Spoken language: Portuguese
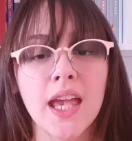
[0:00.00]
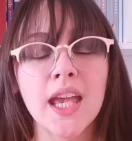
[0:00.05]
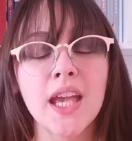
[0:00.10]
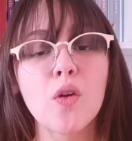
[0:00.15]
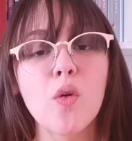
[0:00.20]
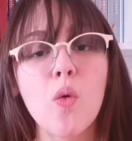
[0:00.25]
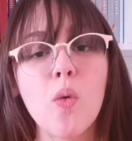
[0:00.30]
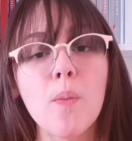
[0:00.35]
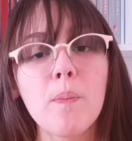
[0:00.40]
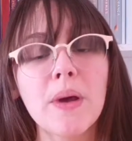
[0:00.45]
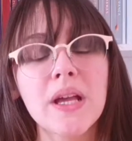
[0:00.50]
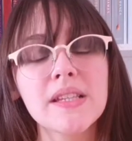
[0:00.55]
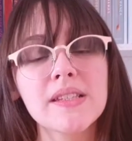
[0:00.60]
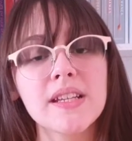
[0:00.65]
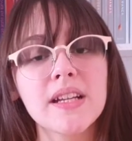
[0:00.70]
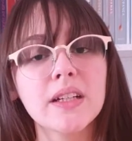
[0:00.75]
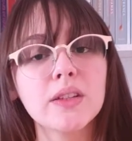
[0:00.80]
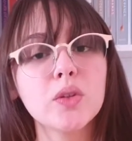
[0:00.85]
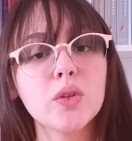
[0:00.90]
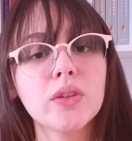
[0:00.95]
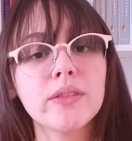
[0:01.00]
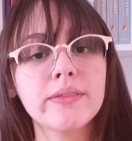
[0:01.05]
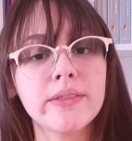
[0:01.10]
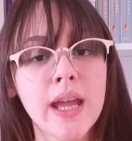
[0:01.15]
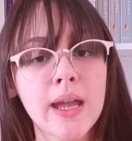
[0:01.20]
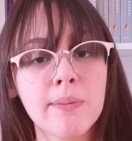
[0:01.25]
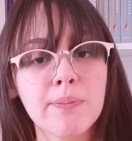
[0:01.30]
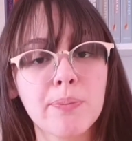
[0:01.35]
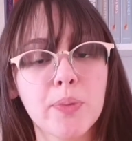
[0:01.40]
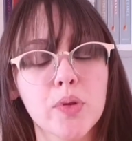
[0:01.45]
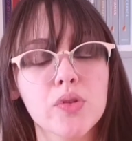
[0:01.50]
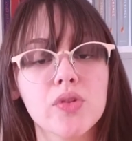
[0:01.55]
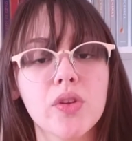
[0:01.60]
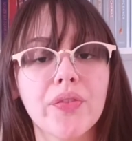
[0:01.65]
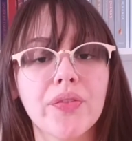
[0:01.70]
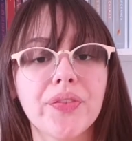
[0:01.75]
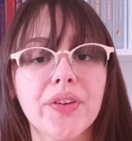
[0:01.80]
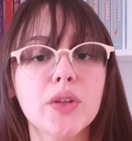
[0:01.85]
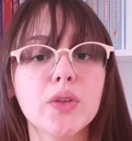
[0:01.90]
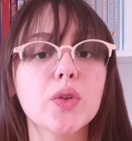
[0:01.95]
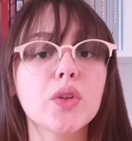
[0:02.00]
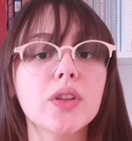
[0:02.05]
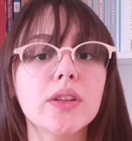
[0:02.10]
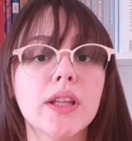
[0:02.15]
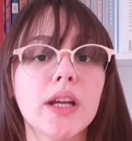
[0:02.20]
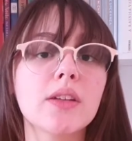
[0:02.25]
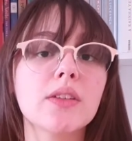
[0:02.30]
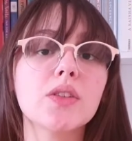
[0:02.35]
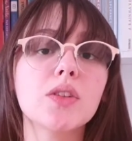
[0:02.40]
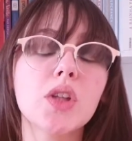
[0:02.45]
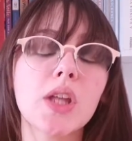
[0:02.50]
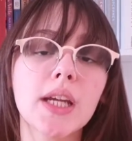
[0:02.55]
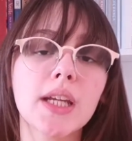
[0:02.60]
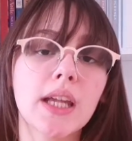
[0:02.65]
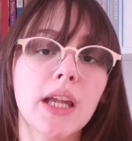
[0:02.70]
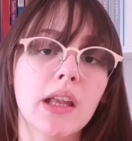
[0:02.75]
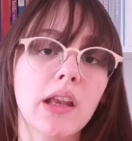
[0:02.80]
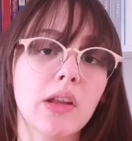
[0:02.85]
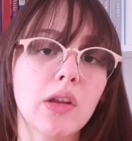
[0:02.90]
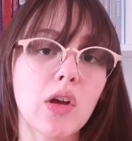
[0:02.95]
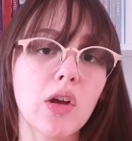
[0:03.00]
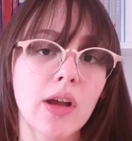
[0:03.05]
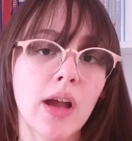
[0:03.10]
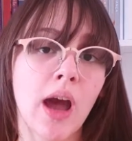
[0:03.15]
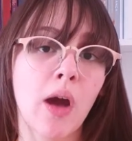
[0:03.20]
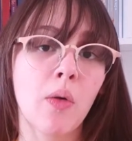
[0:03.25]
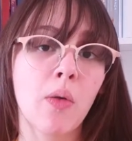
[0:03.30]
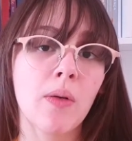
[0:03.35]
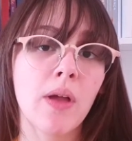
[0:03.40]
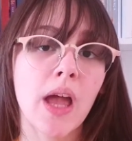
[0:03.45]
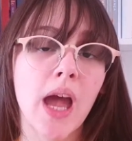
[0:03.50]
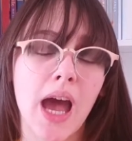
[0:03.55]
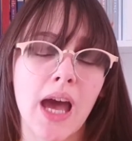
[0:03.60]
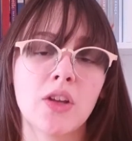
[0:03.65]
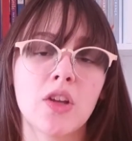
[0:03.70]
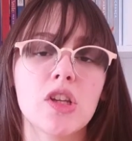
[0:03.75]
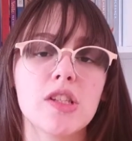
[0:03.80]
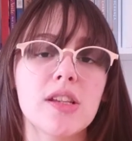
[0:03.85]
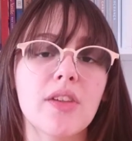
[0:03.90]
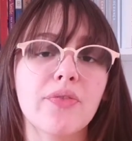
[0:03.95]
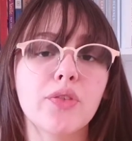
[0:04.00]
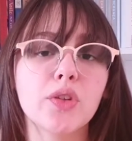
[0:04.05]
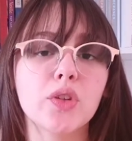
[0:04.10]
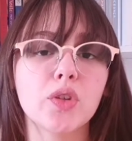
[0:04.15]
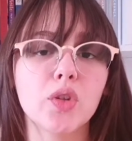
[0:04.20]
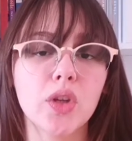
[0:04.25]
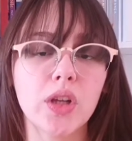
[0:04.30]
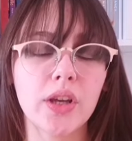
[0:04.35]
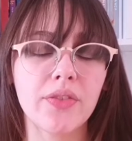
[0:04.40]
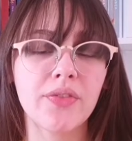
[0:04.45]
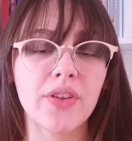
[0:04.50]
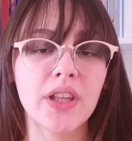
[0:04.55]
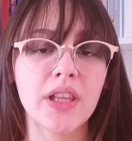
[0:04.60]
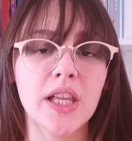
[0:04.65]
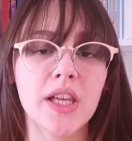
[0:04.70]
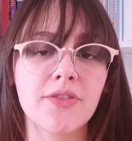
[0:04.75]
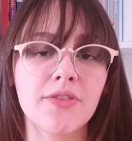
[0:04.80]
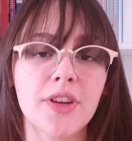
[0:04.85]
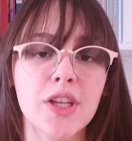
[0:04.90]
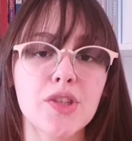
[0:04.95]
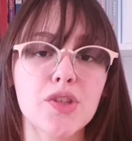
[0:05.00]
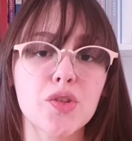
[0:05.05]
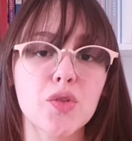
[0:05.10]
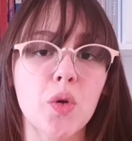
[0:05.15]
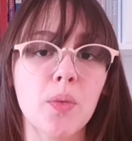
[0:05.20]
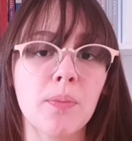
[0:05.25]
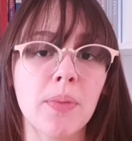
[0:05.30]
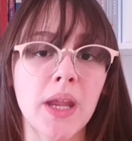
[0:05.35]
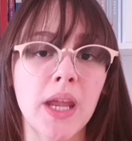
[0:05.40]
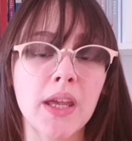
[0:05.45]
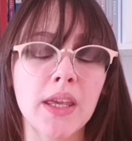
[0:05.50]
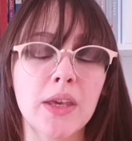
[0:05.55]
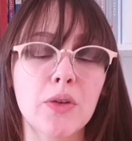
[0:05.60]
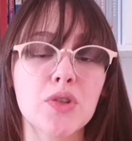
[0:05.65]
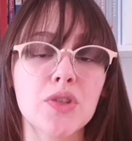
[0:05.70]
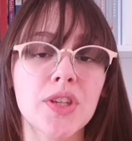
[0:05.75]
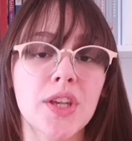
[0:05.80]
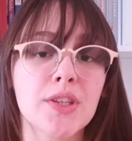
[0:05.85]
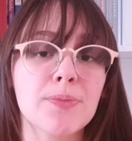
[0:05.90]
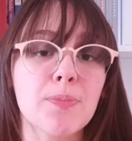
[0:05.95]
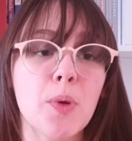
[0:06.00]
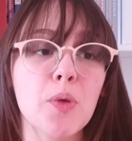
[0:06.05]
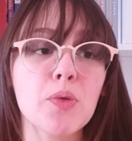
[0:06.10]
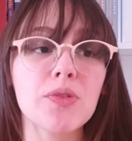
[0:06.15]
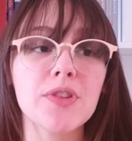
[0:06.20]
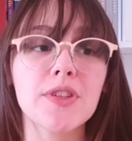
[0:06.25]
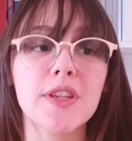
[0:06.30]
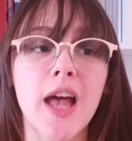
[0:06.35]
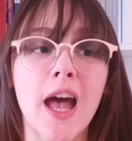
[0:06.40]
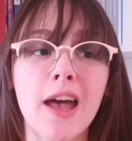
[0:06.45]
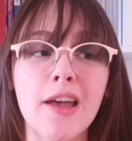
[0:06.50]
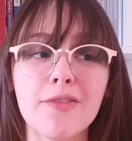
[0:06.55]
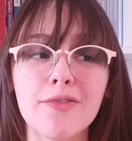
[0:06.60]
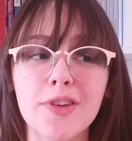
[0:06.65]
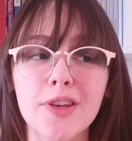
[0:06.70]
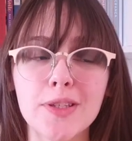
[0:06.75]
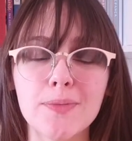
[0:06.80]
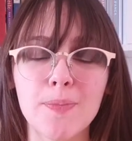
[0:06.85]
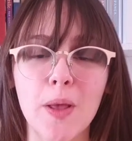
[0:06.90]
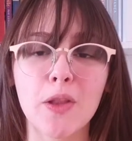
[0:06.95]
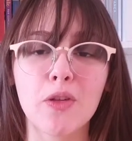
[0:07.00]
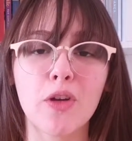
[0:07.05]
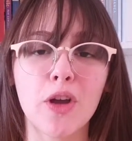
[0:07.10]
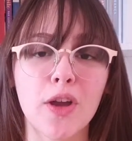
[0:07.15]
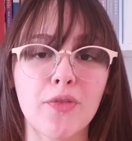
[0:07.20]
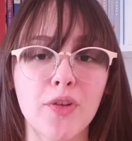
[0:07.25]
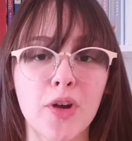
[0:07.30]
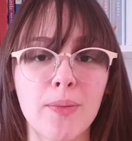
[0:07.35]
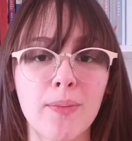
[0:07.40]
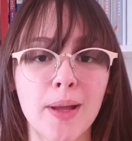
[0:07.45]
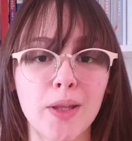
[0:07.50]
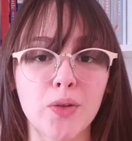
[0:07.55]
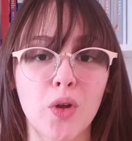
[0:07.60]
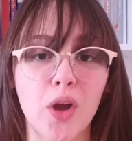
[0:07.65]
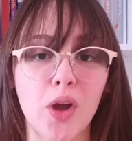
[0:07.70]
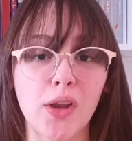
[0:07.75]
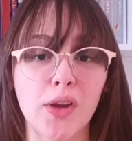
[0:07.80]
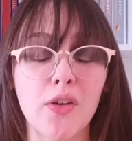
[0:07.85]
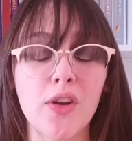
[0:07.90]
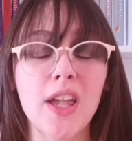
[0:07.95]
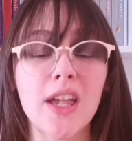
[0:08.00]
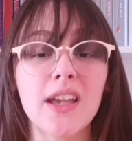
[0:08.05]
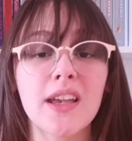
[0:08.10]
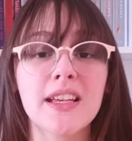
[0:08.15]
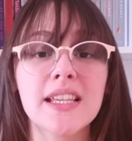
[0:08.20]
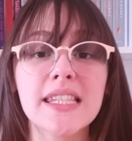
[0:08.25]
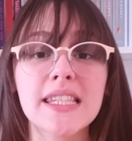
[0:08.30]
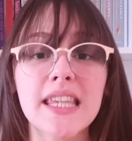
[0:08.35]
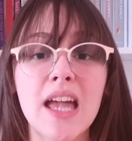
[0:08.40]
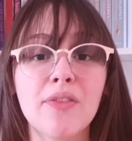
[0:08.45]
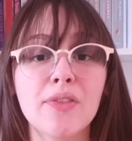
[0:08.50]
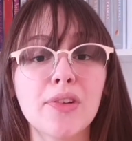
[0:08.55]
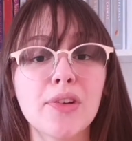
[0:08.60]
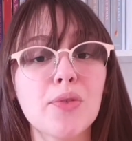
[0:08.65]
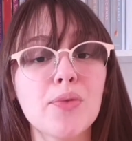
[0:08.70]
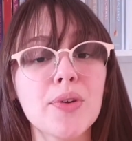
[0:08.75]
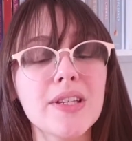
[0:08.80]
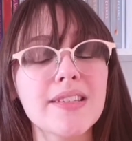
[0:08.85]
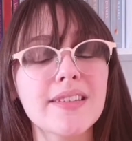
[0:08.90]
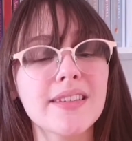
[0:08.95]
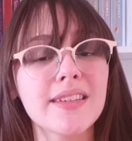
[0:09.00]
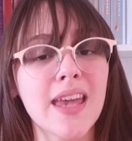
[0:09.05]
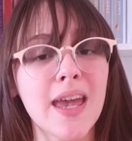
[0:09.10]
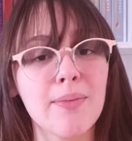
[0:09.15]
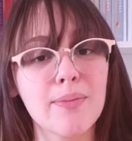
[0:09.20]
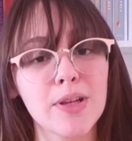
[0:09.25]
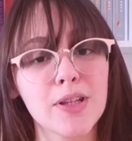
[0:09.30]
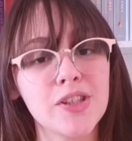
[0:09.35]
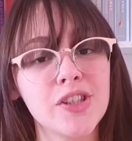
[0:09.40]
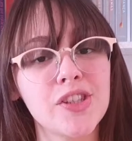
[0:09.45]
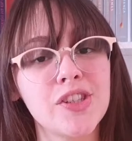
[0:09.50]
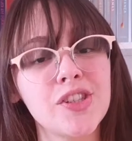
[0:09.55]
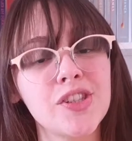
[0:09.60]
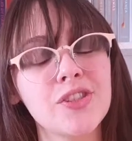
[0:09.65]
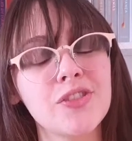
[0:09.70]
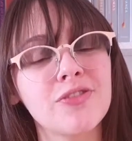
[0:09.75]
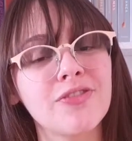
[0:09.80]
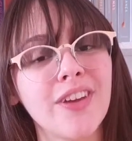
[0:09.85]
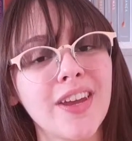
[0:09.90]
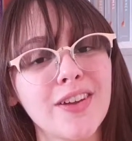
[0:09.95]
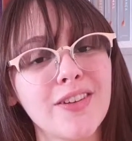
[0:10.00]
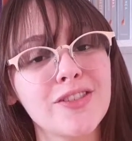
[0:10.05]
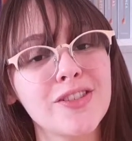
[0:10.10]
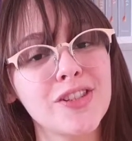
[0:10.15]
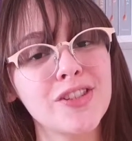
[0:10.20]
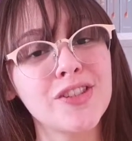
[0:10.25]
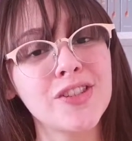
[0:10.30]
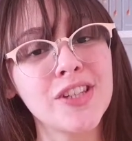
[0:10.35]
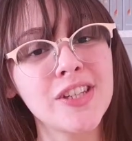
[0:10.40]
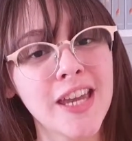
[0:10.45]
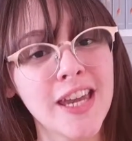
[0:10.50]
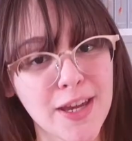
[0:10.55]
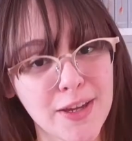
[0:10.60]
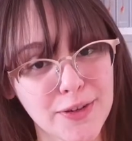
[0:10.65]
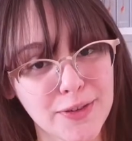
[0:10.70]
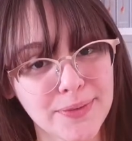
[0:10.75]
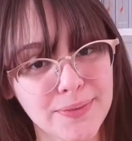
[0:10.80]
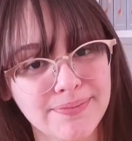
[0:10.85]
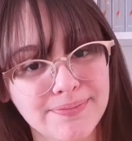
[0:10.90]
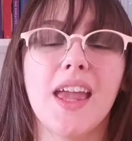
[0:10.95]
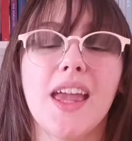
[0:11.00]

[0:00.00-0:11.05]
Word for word: E com o passar do tempo, sofrendo tanto naquele local, a nossa futura vilã vai descobrir que os responsáveis pelo reformatório estavam em um esquema de desvio de dinheiro.